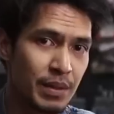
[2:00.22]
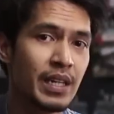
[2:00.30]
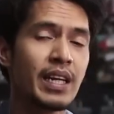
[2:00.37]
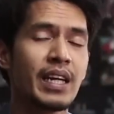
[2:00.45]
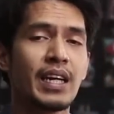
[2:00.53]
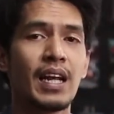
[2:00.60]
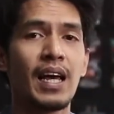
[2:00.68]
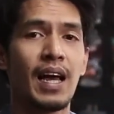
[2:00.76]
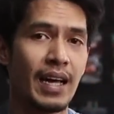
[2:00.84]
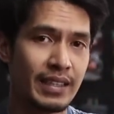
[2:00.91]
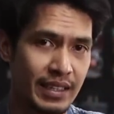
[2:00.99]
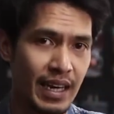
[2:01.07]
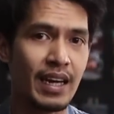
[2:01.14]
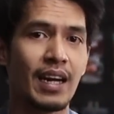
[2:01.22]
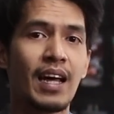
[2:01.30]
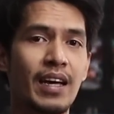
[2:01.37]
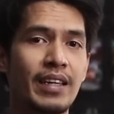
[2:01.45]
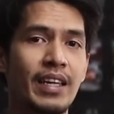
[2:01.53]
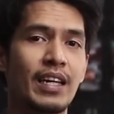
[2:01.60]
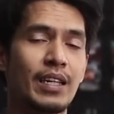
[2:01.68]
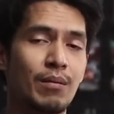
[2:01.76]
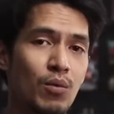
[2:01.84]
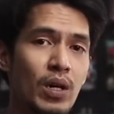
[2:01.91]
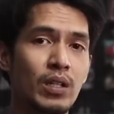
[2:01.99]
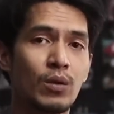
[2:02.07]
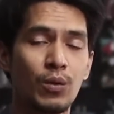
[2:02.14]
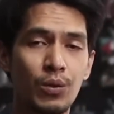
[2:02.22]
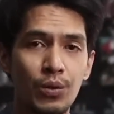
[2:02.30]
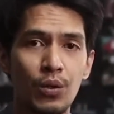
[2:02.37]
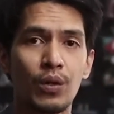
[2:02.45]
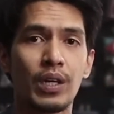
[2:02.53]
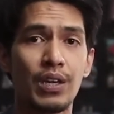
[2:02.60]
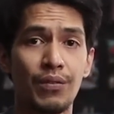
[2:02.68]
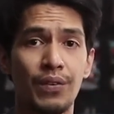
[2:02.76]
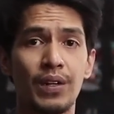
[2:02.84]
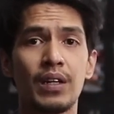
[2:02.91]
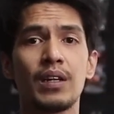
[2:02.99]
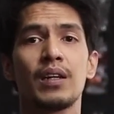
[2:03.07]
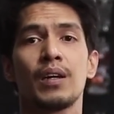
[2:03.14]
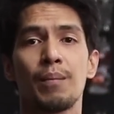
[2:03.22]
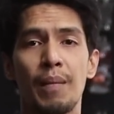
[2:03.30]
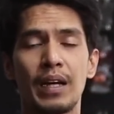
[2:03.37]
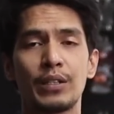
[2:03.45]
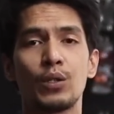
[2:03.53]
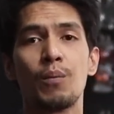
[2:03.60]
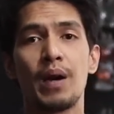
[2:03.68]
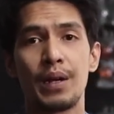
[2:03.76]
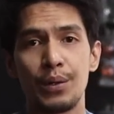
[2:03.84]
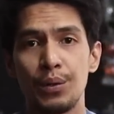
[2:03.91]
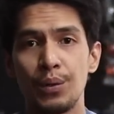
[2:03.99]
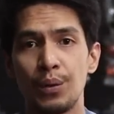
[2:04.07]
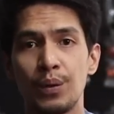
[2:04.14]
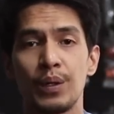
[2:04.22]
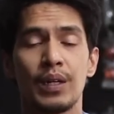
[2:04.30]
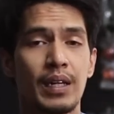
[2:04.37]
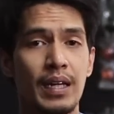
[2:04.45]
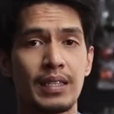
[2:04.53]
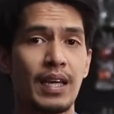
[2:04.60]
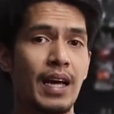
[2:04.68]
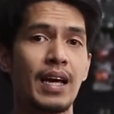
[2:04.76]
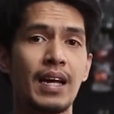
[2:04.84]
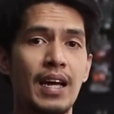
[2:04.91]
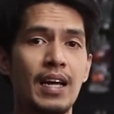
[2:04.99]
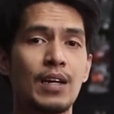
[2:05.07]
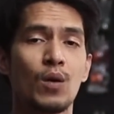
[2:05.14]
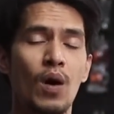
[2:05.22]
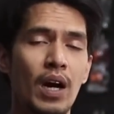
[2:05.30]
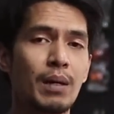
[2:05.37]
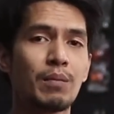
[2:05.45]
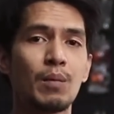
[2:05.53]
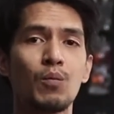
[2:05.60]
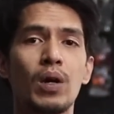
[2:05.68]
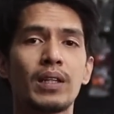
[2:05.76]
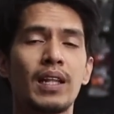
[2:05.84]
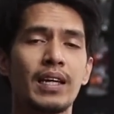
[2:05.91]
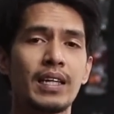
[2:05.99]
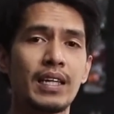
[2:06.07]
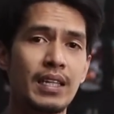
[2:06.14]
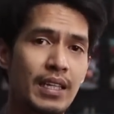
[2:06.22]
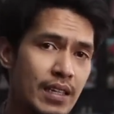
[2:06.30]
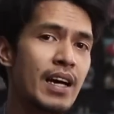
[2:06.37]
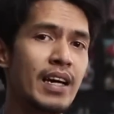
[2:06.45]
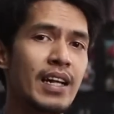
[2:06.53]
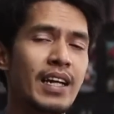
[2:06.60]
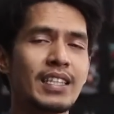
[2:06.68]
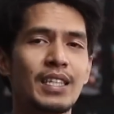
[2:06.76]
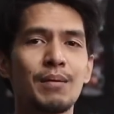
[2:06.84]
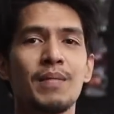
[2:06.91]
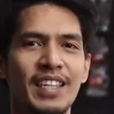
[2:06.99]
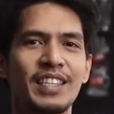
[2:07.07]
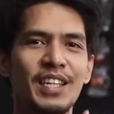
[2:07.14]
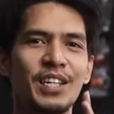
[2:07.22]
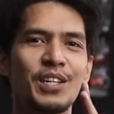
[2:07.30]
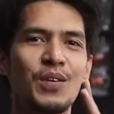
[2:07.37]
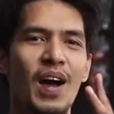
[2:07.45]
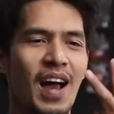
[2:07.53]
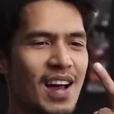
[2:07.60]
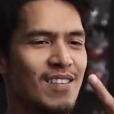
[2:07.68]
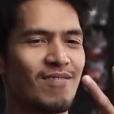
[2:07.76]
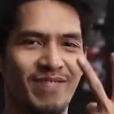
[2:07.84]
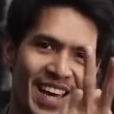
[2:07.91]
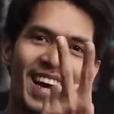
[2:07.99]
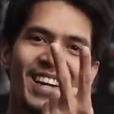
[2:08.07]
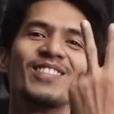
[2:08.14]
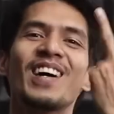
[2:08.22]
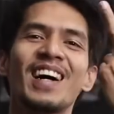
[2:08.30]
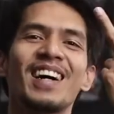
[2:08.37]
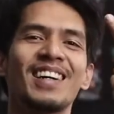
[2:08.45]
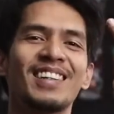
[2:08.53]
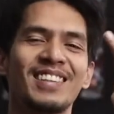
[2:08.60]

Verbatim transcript: sebenarnya adalah acara yang dibuat untuk event Parjo Bandung. Nah sekarang gue akan membuat lagi gagal custom season kedua. Ya dua.